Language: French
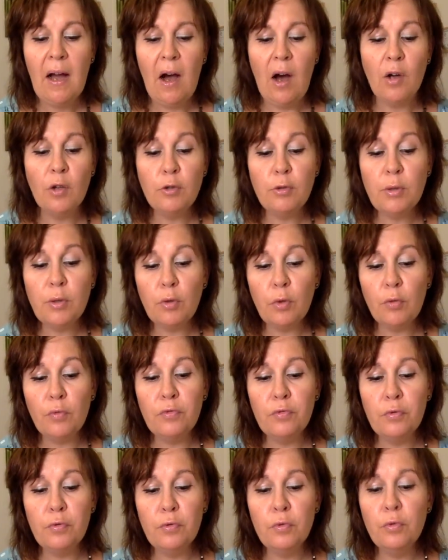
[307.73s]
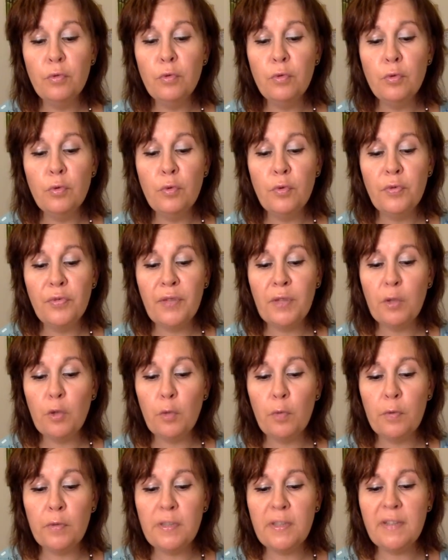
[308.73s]
Ensuite, on vous fait
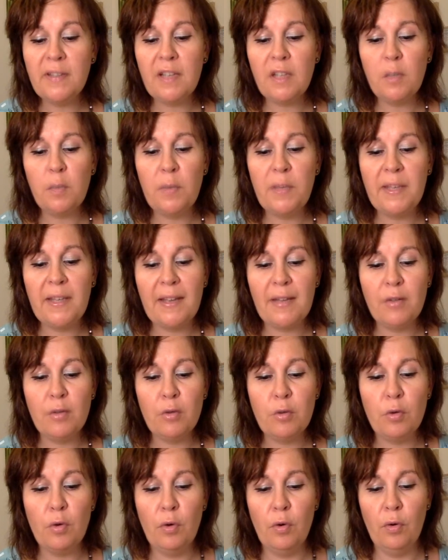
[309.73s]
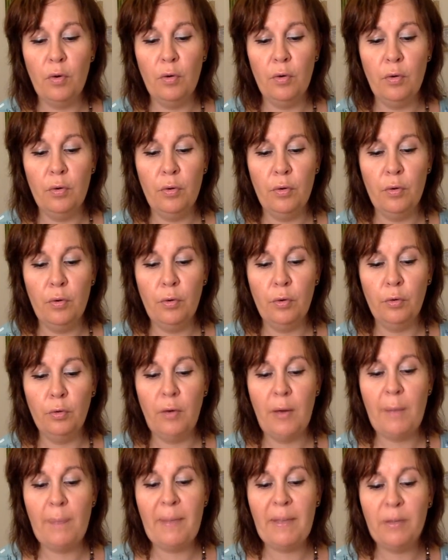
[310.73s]
une petite explication euh, de
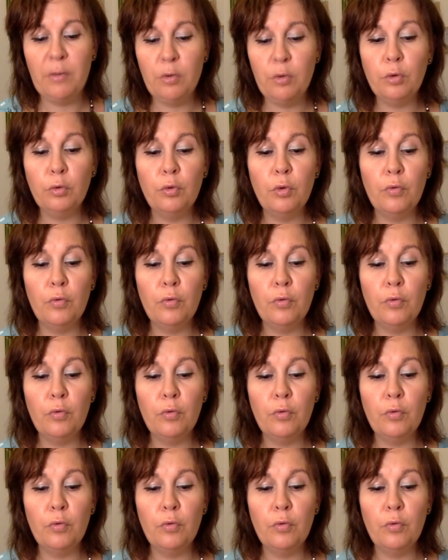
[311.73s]
la peinture.